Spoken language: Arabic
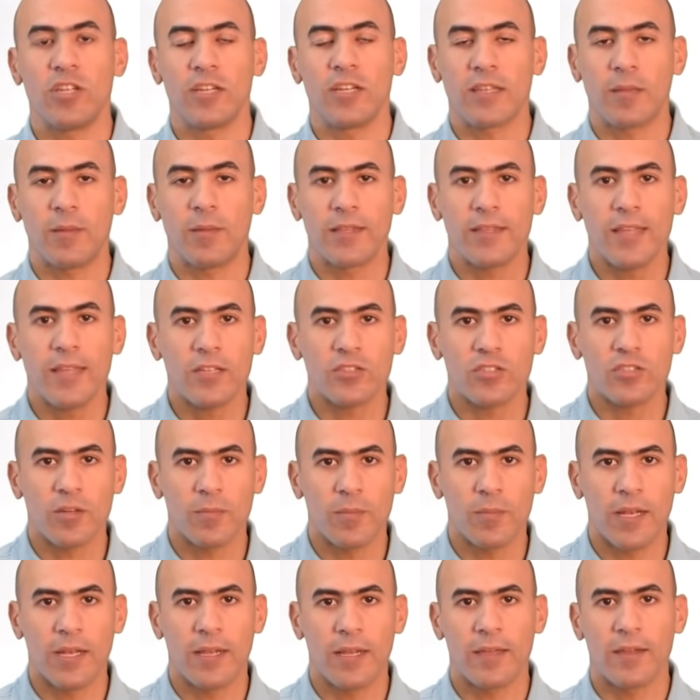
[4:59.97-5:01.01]
ل 18
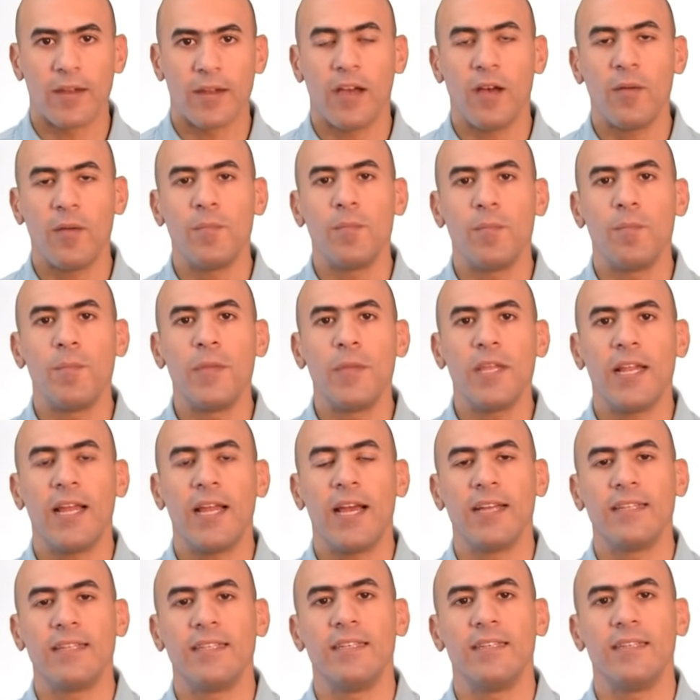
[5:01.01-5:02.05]
ملغ من
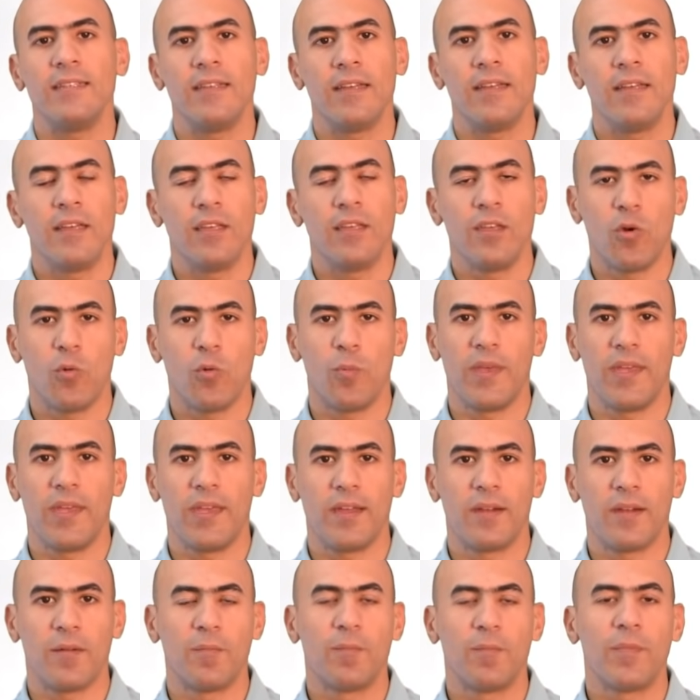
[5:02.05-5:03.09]
الحديد
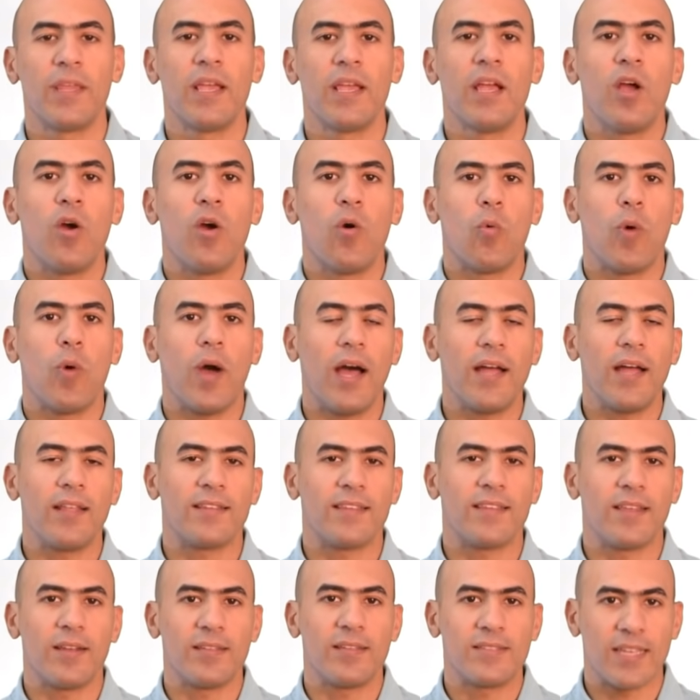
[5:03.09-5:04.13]
يوميا
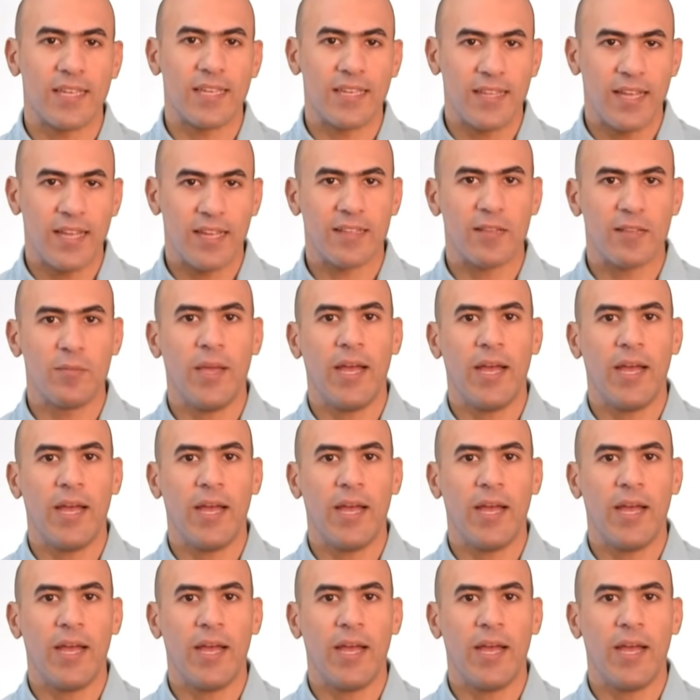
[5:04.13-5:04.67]
وعادة السيدات اللي